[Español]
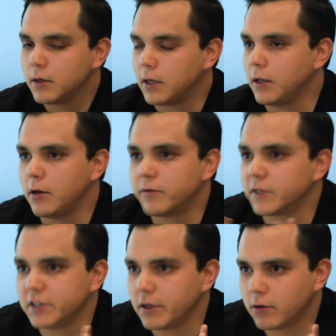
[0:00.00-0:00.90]
Y le
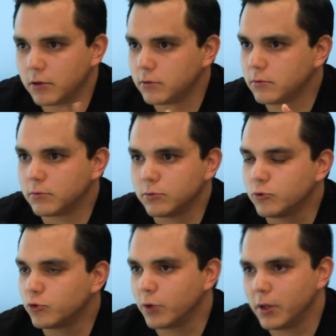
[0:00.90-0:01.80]
ofrecieron
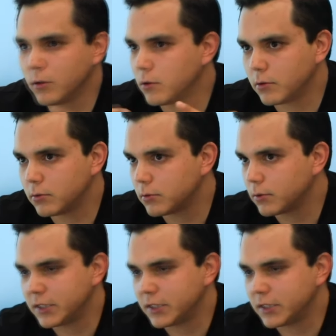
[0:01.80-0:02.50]
un sueldo